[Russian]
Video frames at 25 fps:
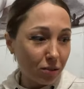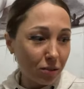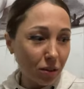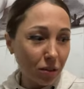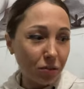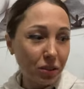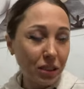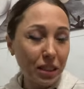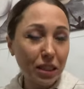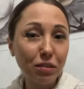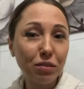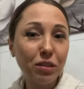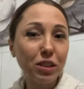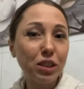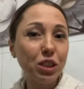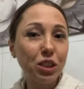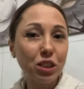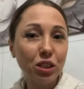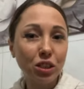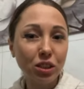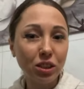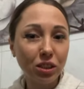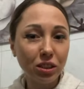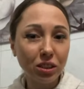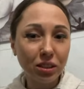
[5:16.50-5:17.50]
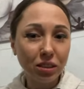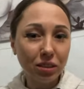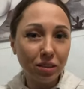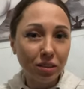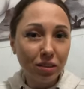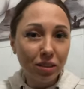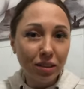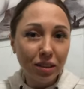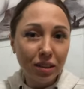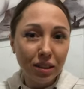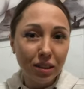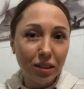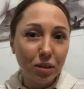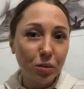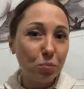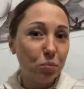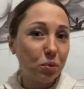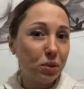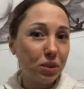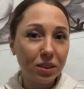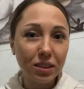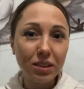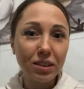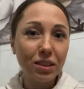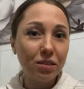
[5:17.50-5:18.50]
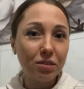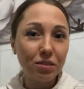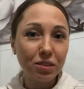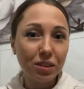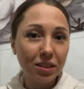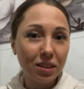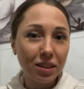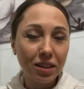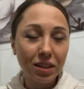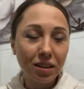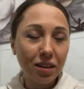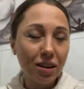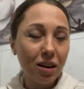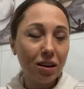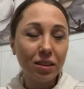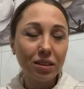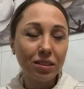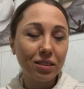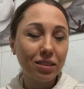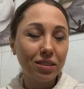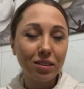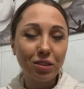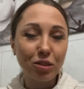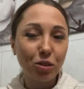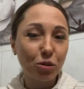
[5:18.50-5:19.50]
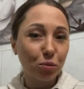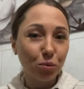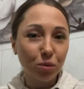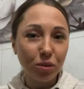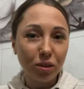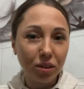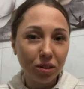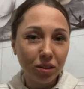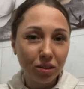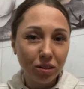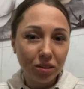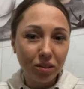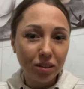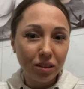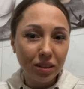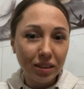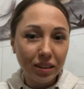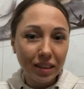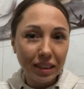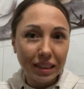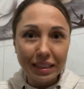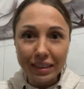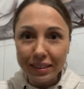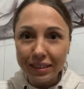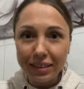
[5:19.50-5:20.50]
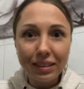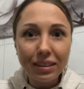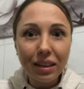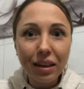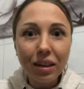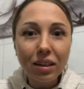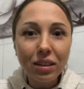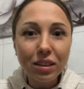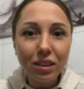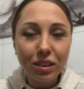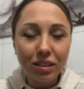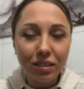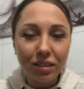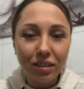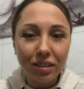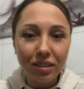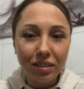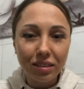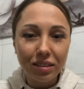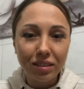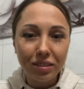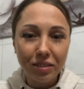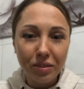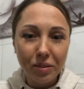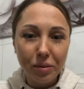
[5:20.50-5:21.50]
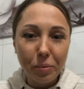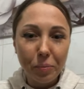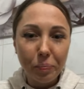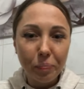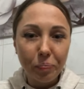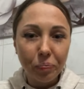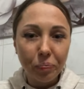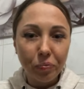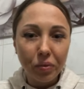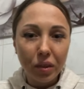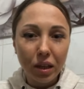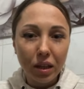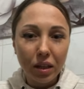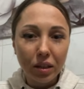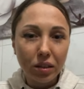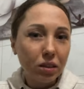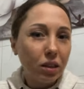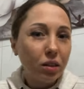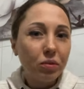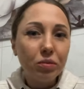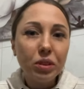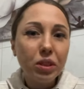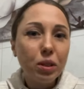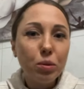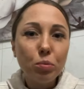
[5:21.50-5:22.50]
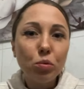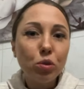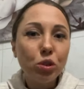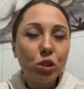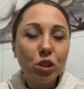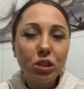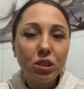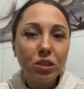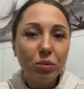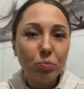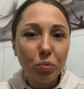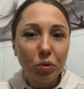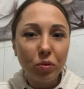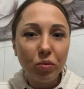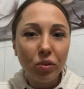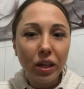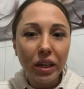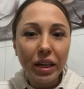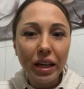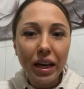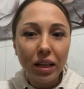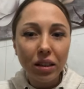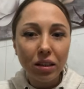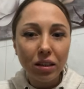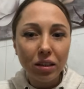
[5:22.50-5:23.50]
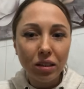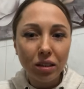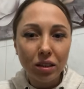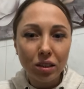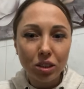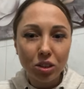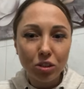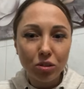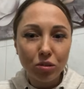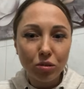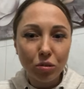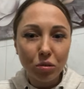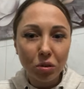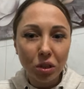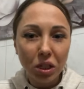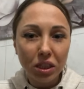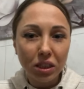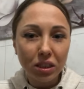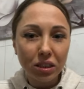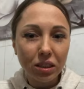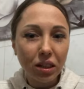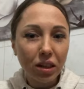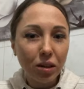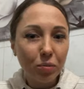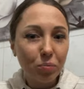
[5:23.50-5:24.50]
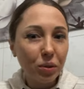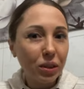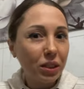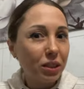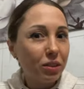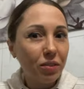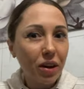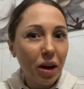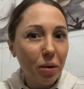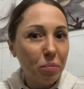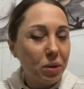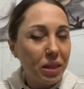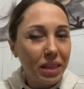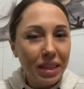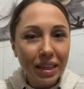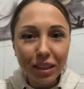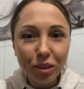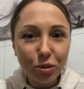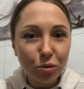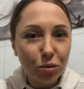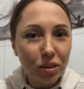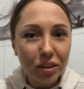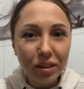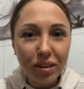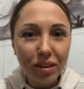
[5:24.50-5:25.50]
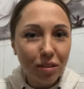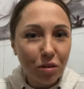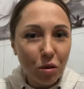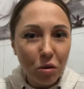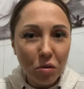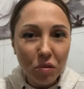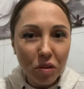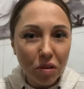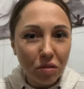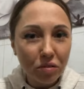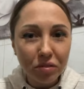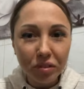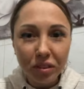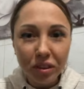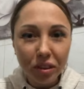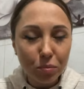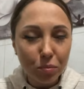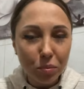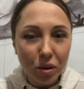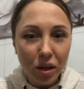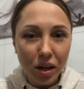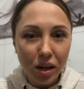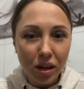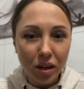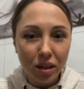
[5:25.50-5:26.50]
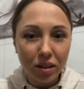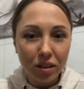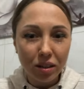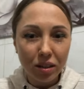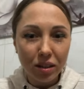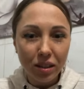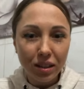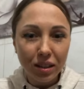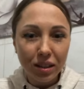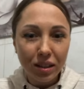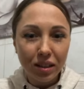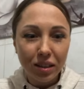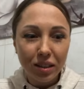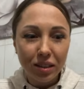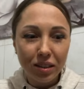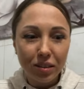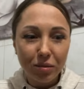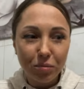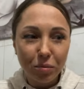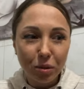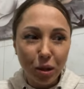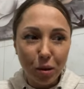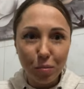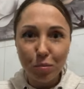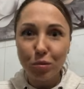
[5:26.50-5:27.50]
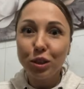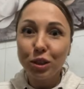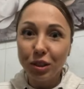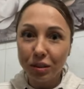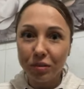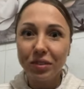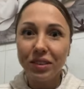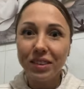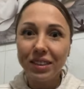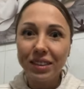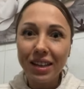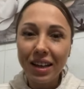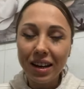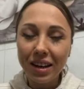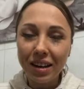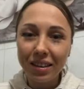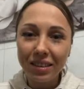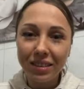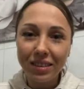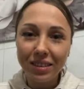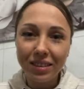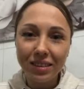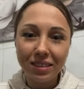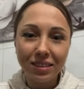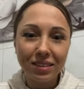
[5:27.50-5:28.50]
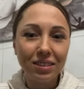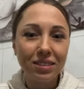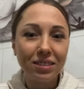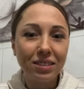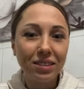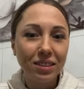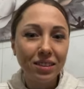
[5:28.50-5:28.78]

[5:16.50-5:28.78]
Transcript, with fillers: во всей вашей жизни. Представьте, да, как это круто. Это страшно. Когда вы не можете повлиять ни на что, когда перед вами нету никакого выбора, потому что вы знаете.